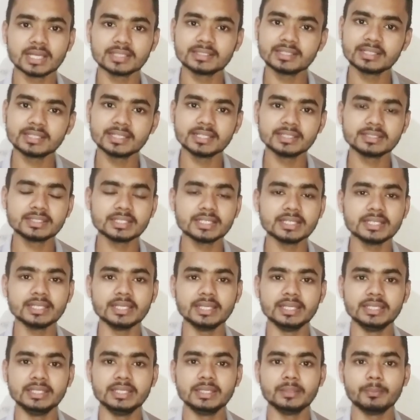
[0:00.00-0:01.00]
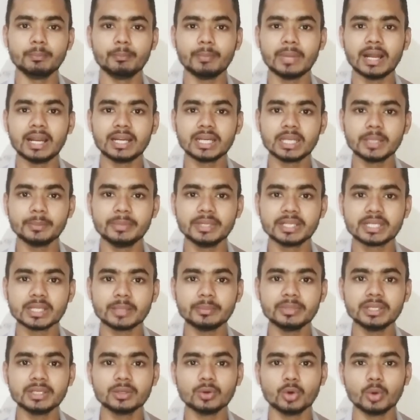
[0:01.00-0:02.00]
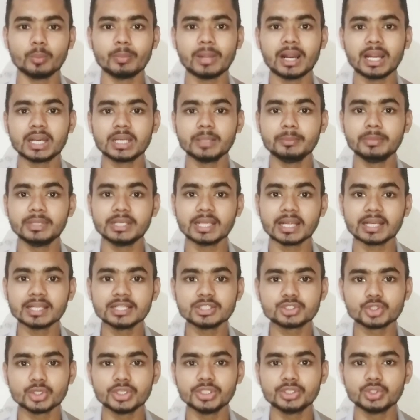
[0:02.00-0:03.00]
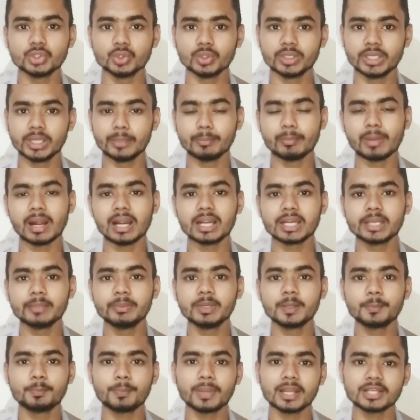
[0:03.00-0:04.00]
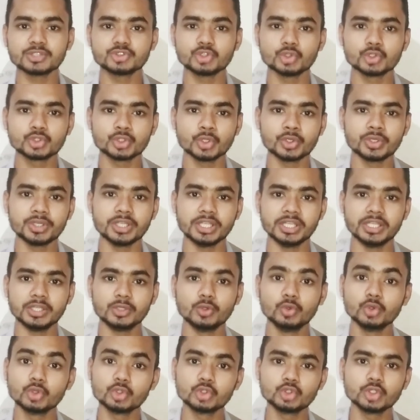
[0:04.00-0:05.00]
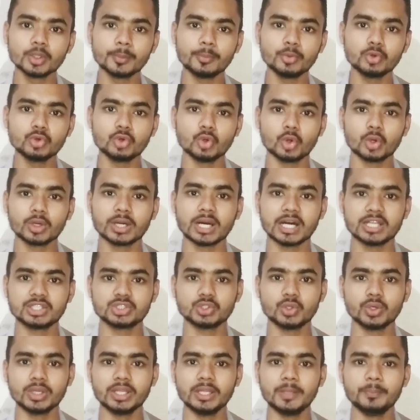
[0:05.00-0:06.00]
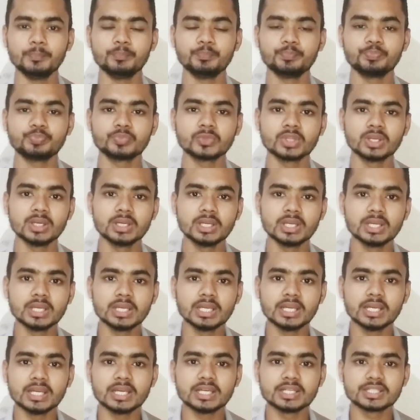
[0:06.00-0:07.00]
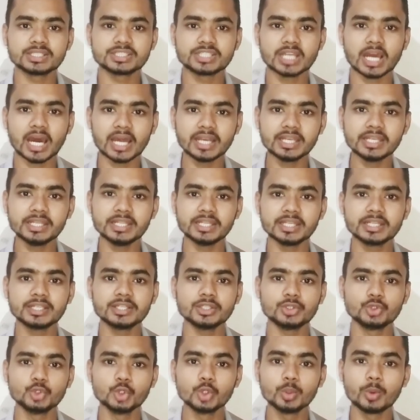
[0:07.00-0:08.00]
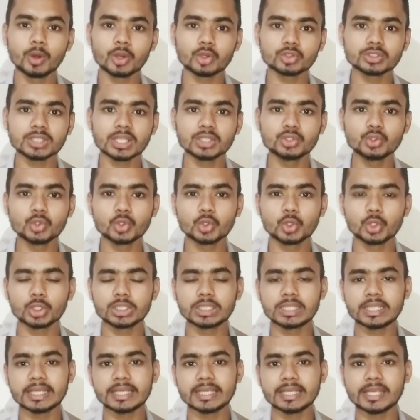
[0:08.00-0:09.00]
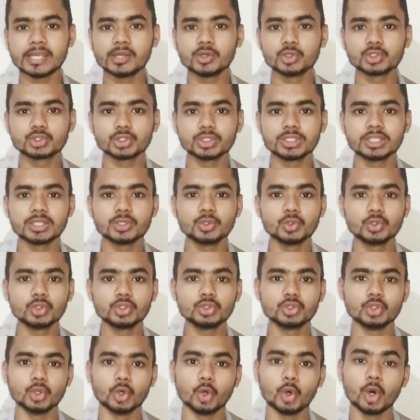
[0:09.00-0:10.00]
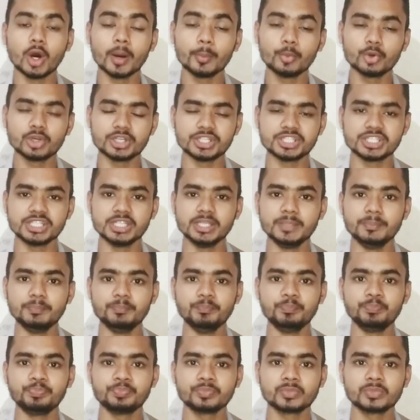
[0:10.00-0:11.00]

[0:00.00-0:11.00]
তাদের ক্ষেত্রে এই মাল্টিভিটামিন ও মাল্টিমিনারেল জনিত এই মাল্টিভিট প্লাস ঔষধটি গুরুত্বপূর্ণ কাজ করে শারীরিক দুর্বলতা দূর করতে এই ঔষধের গুরুত্ব অপরিসীম